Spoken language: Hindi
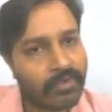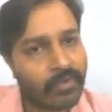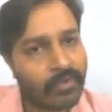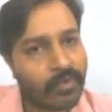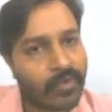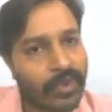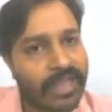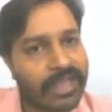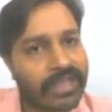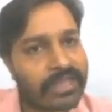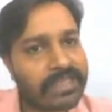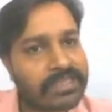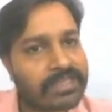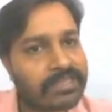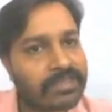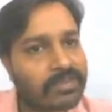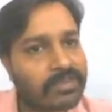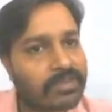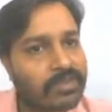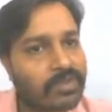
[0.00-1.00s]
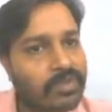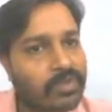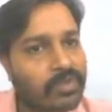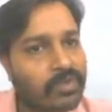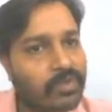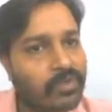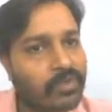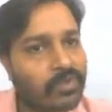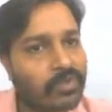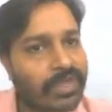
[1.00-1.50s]
वाई इज इक्वल टू
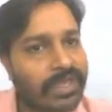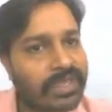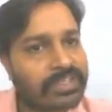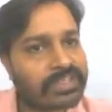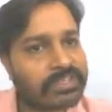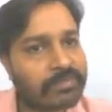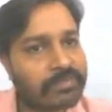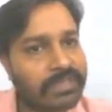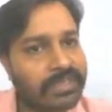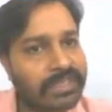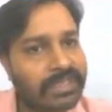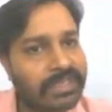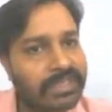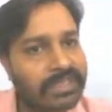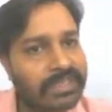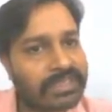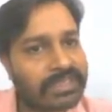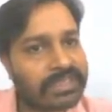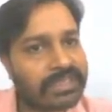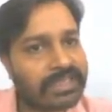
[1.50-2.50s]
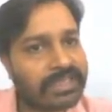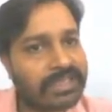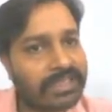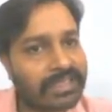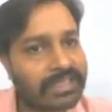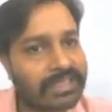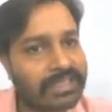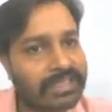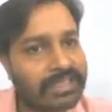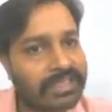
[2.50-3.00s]
टू एक्स भी गलती से
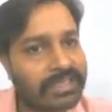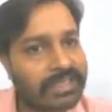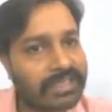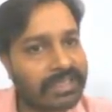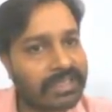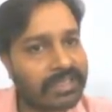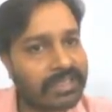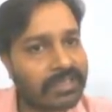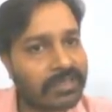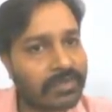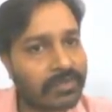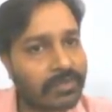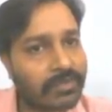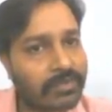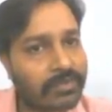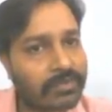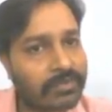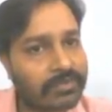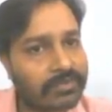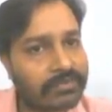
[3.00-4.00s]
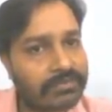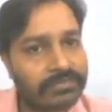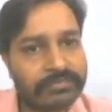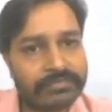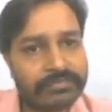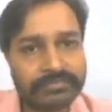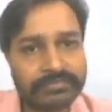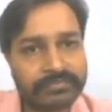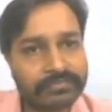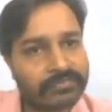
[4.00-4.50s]
लिख देते हैं
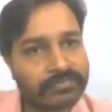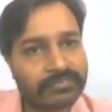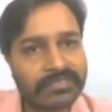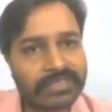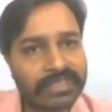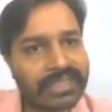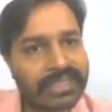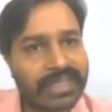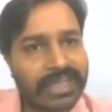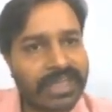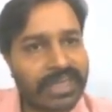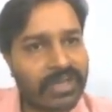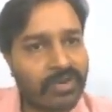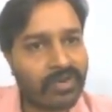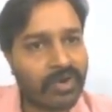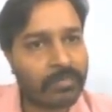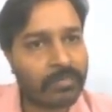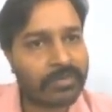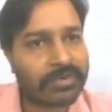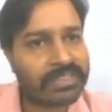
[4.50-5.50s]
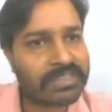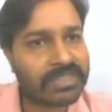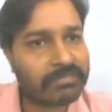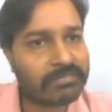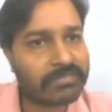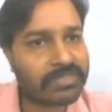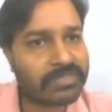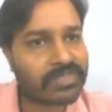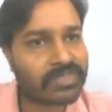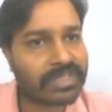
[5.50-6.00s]
लोग ये एक कॉमन सी
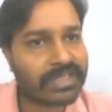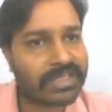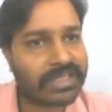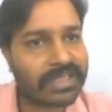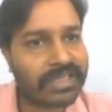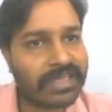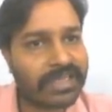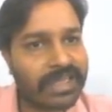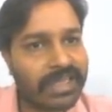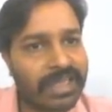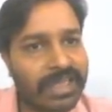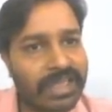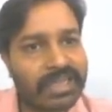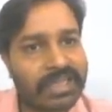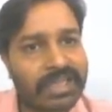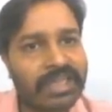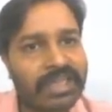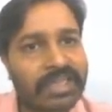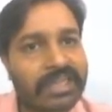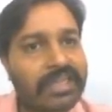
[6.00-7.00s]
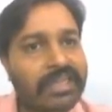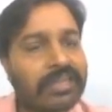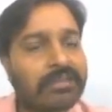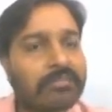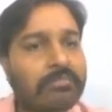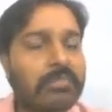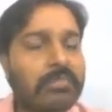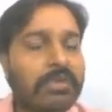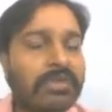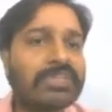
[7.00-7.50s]
मिस्टेक है कि
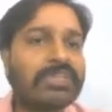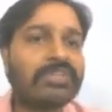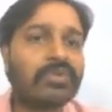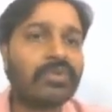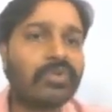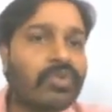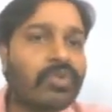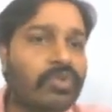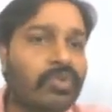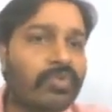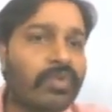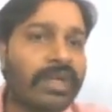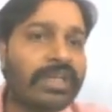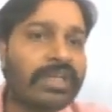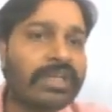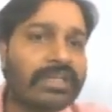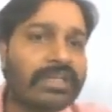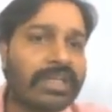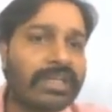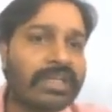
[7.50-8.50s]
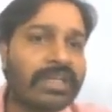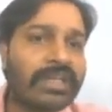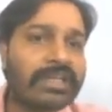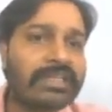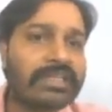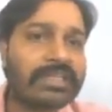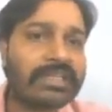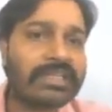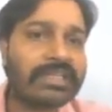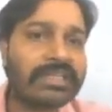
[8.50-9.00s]
x इज इक्वल टू टू वाई लिखना था
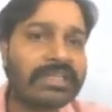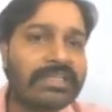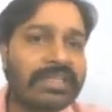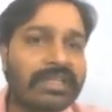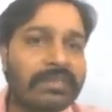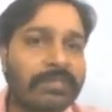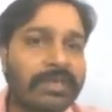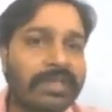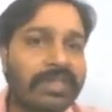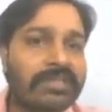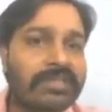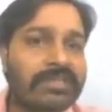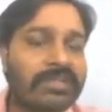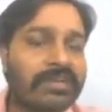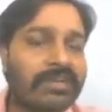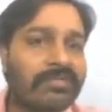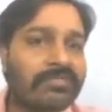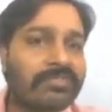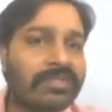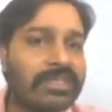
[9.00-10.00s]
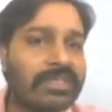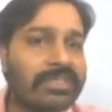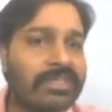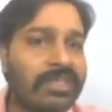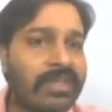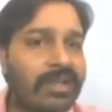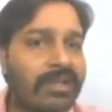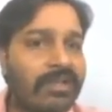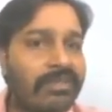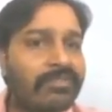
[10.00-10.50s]
इसकी जगह पे इंस्टेड ऑफ दिस
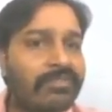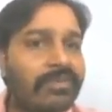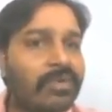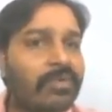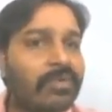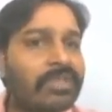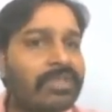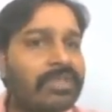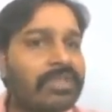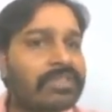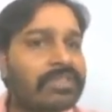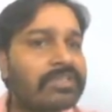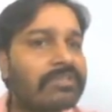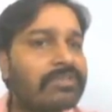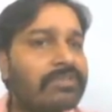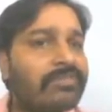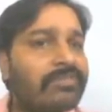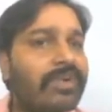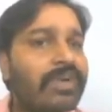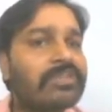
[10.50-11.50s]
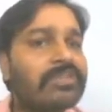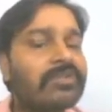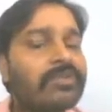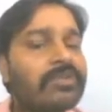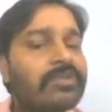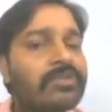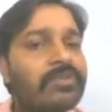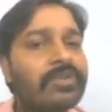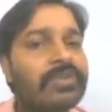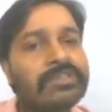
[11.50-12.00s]
वी रोट दिस y इज इक्वल
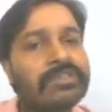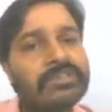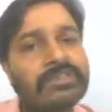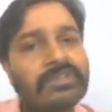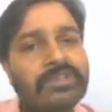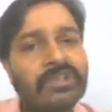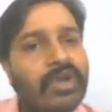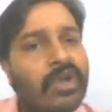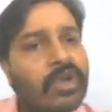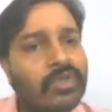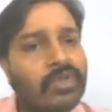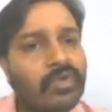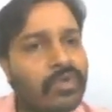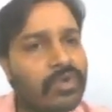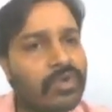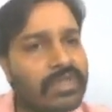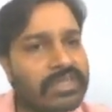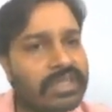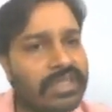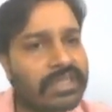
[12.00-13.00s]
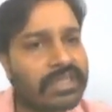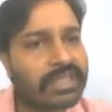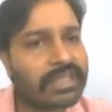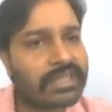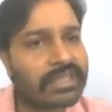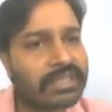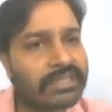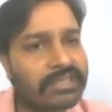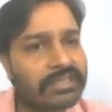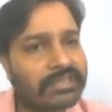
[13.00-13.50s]
टू एक्स दोनों सही दिख
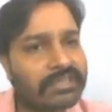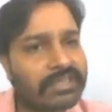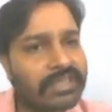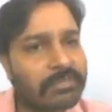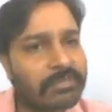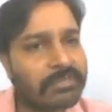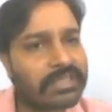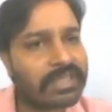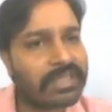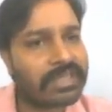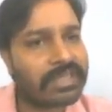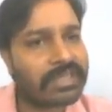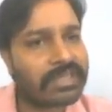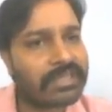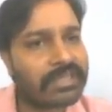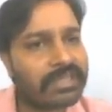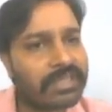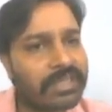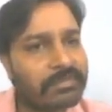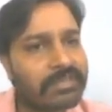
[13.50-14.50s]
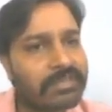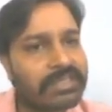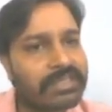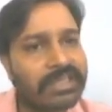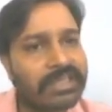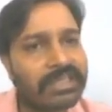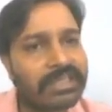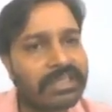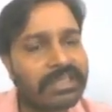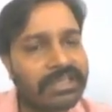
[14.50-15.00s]
रही है ये भी सही लग रही है ये भी सही
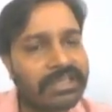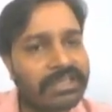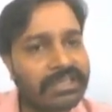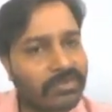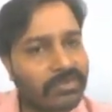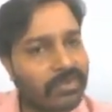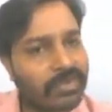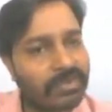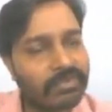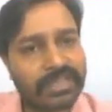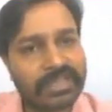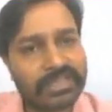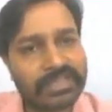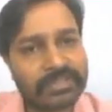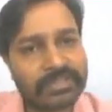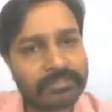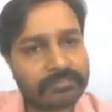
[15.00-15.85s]
लग रही है कोई बात नहीं